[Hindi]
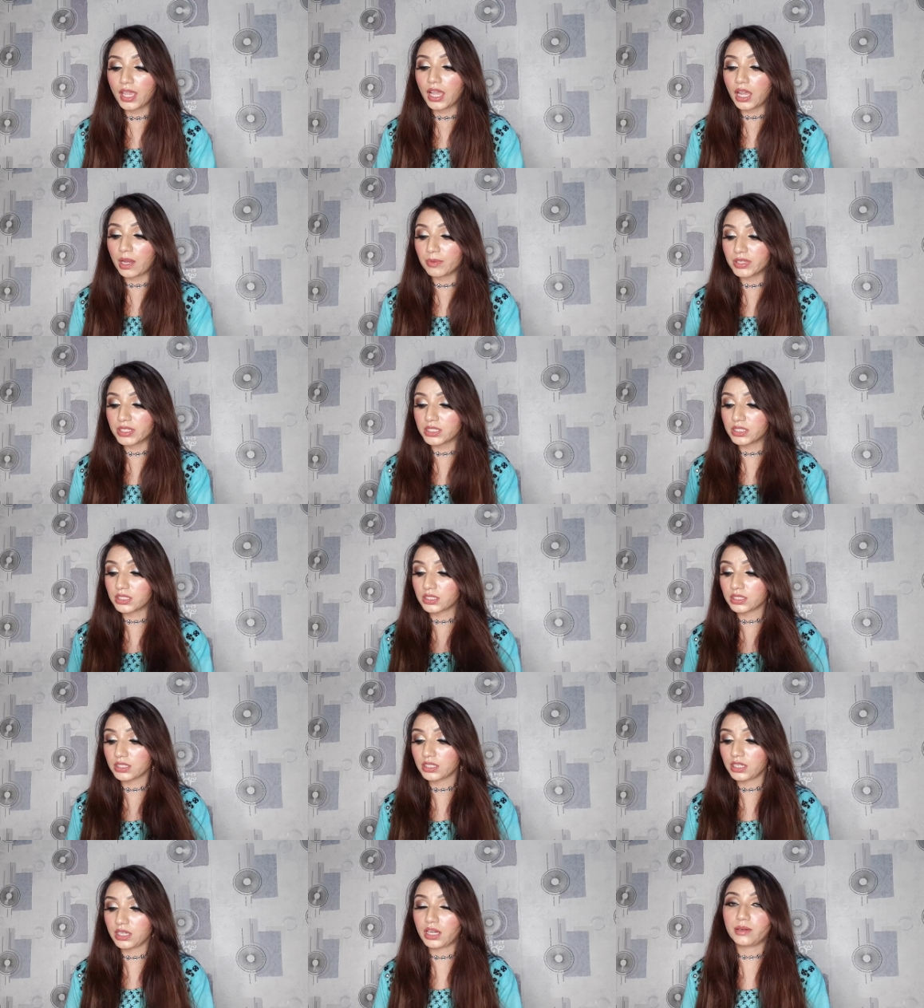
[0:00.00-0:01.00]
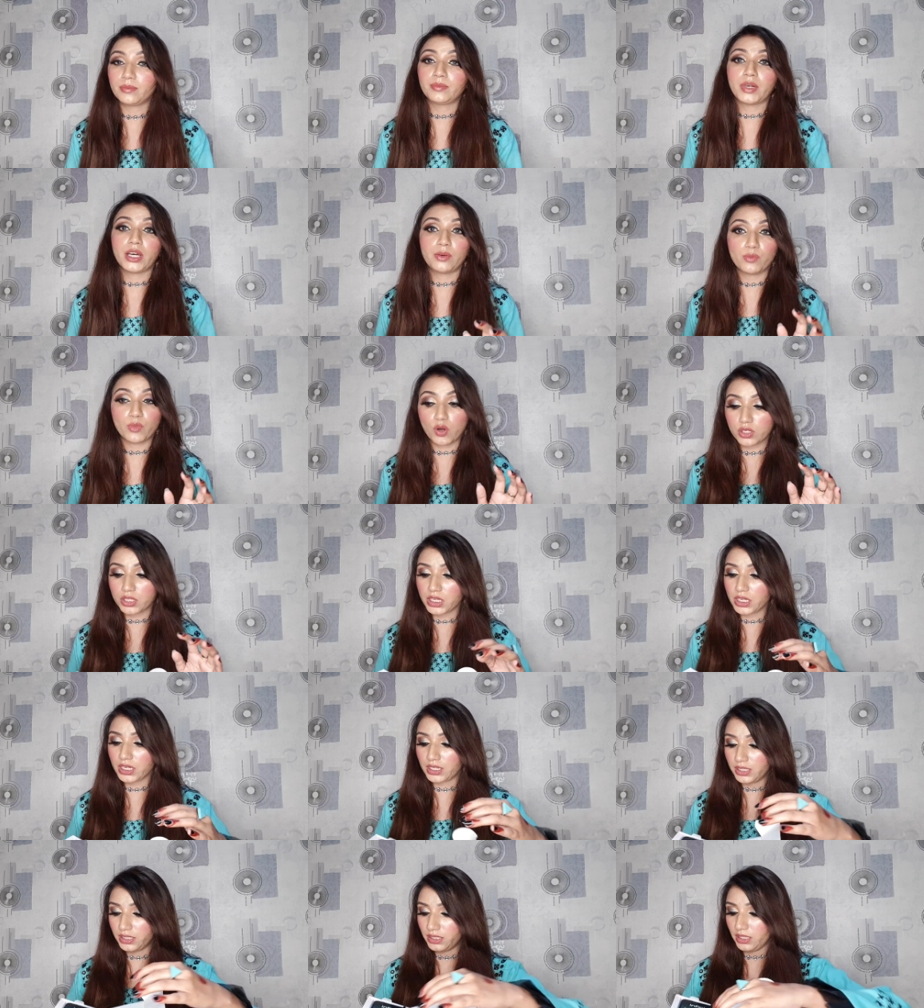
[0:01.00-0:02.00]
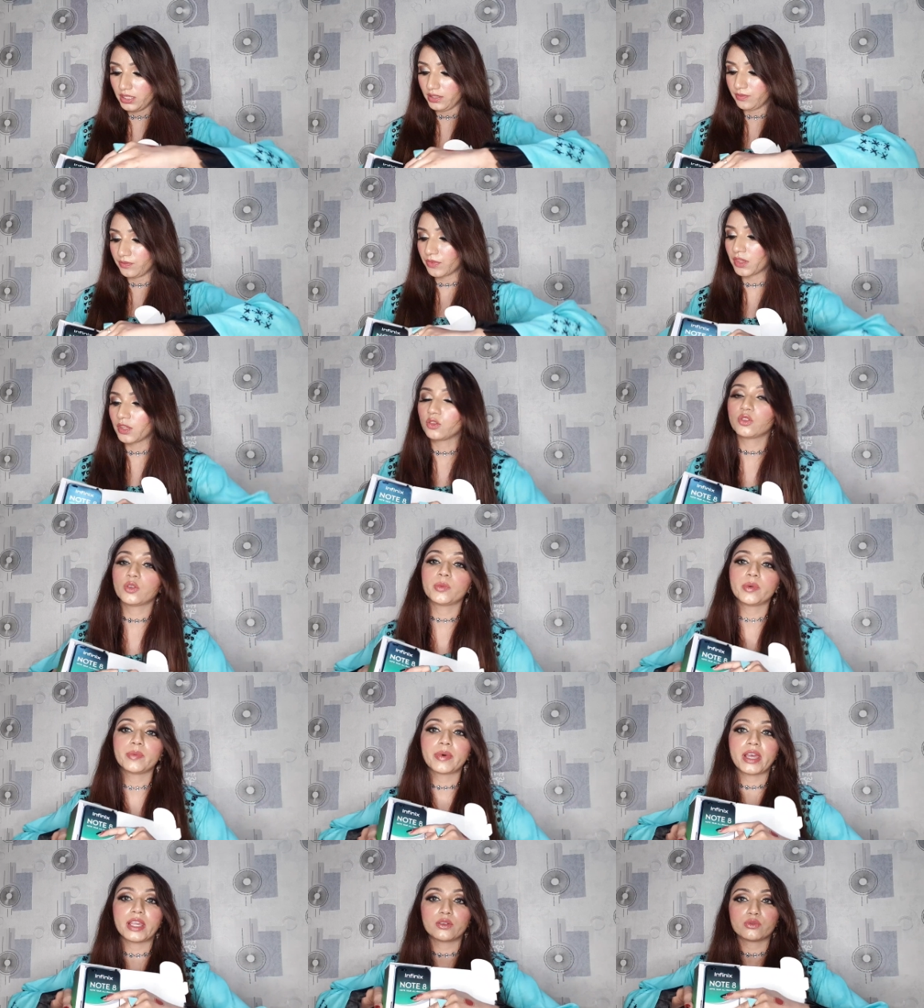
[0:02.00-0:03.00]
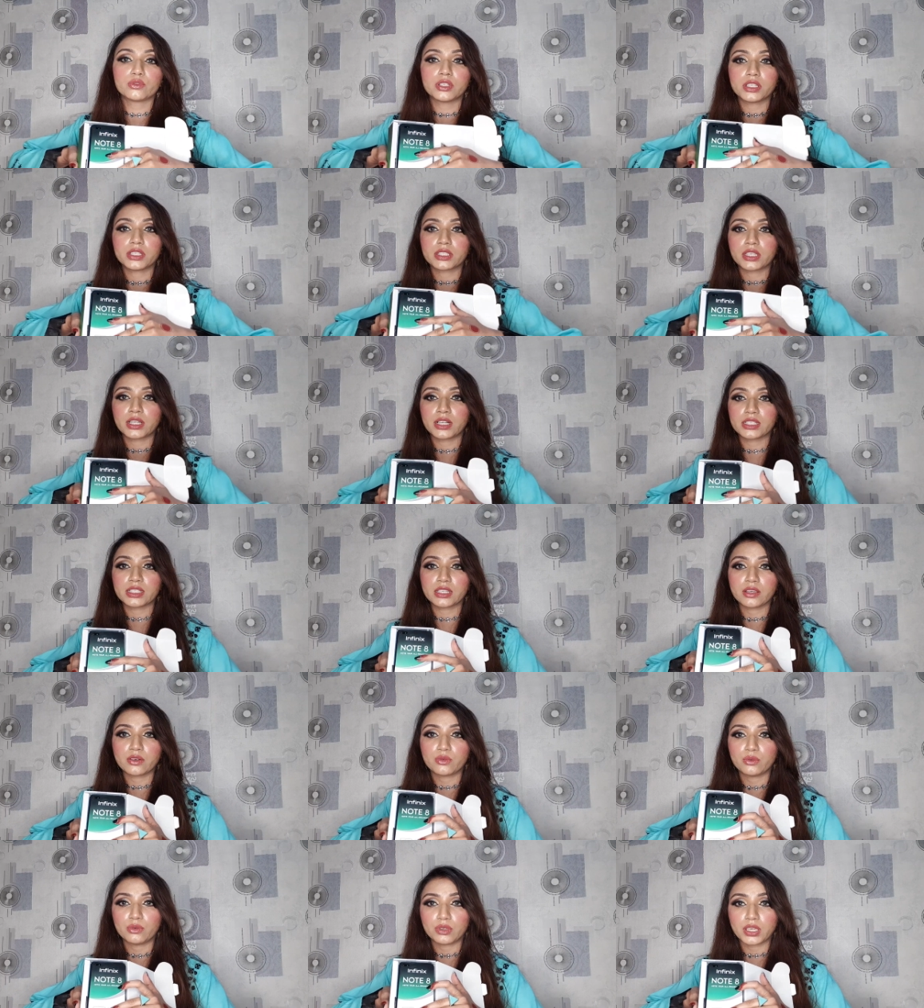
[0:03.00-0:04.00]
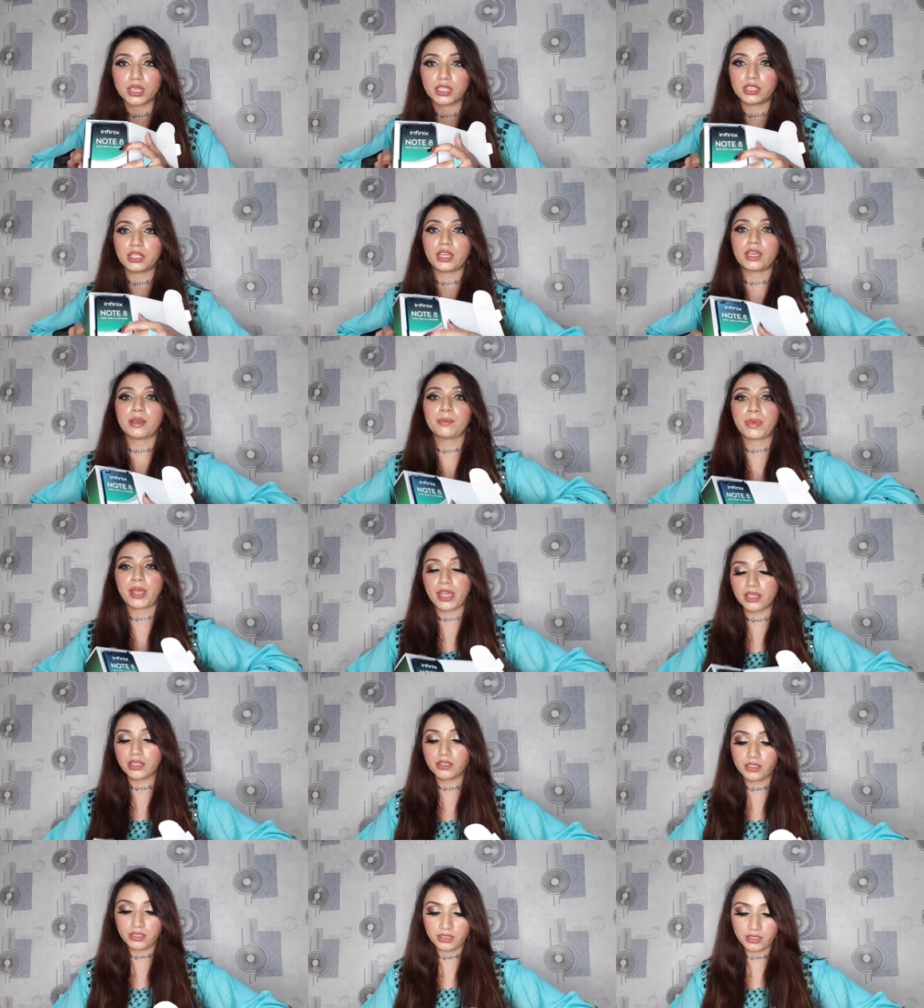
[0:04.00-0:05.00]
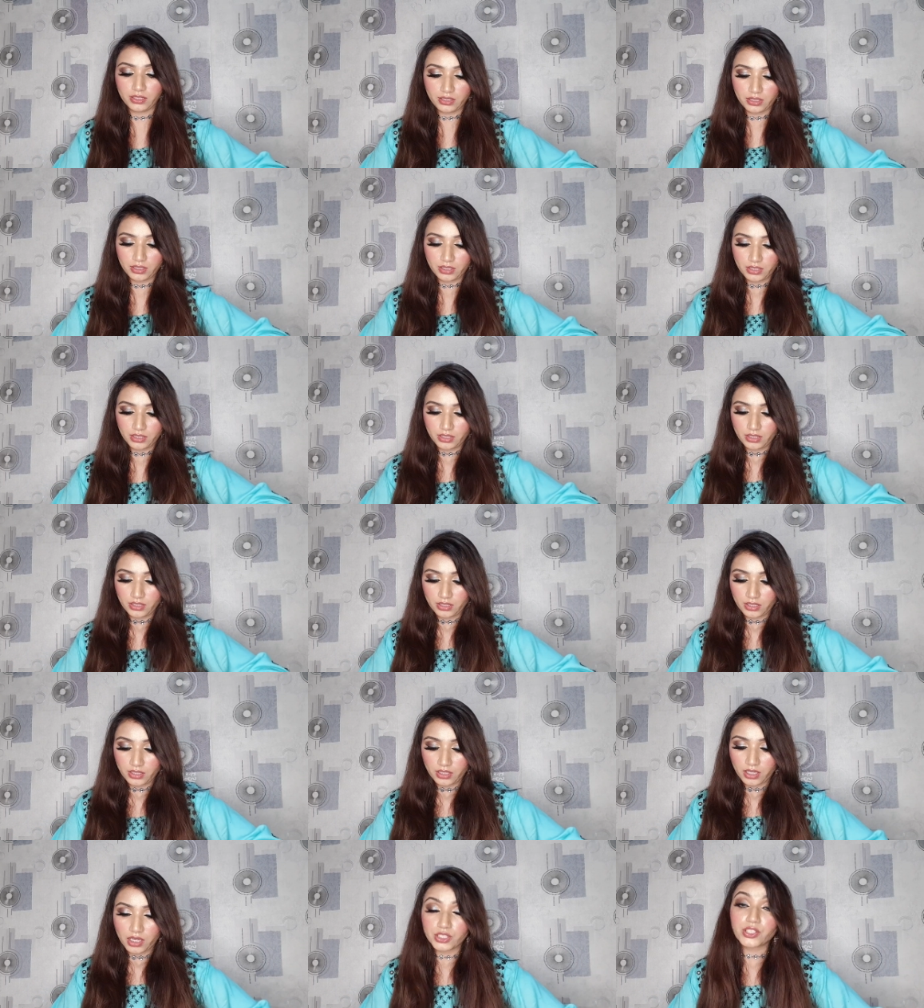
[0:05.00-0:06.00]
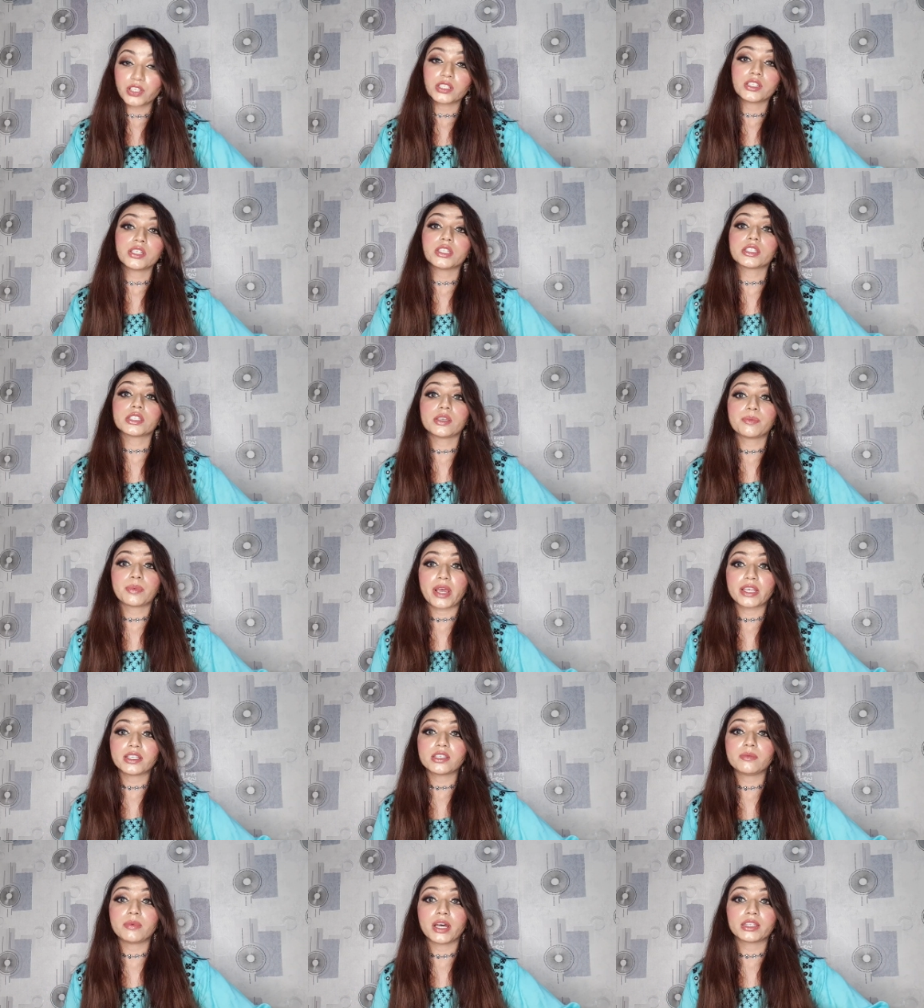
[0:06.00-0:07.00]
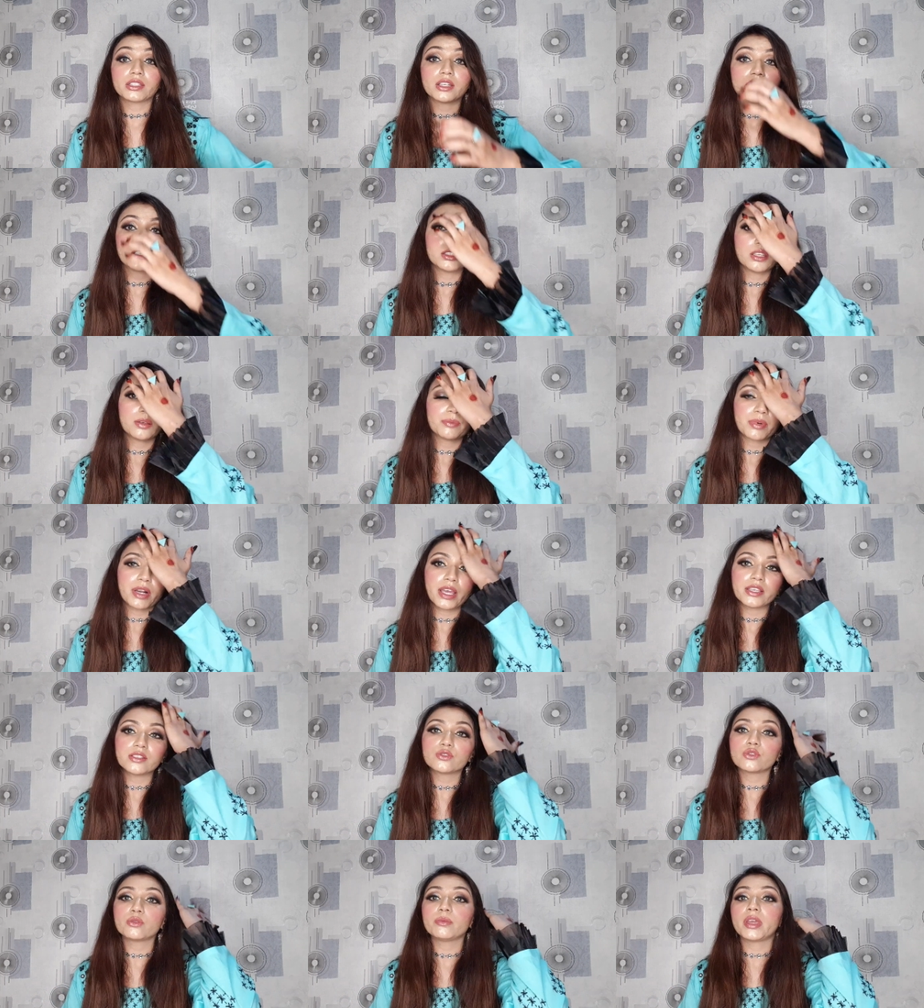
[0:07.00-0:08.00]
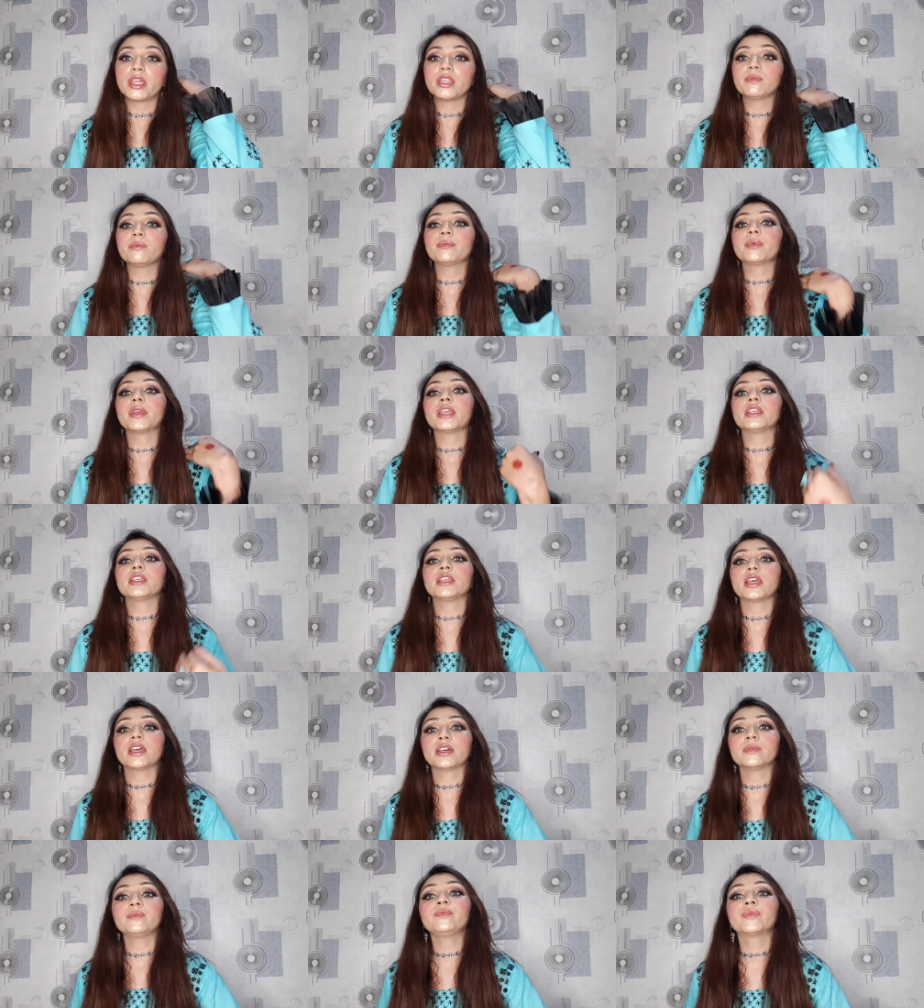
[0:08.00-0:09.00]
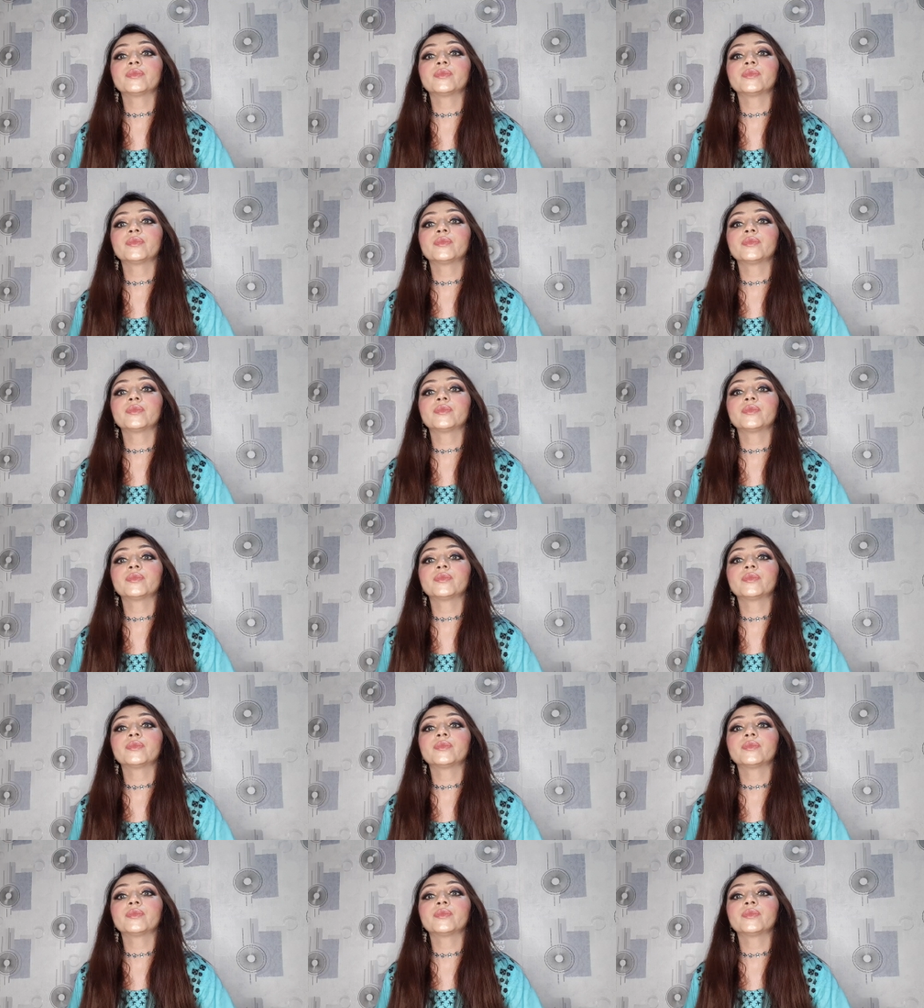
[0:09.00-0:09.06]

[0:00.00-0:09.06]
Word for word: अब इसकी हम अनबॉक्सिंग कर लेते हैं तो मोबाइल कुछ इस तरह से हो के आता है पैक अच्छा जी इसकी प्राइस की बात कर लेते हैं प्राइस जो मैंने पे की है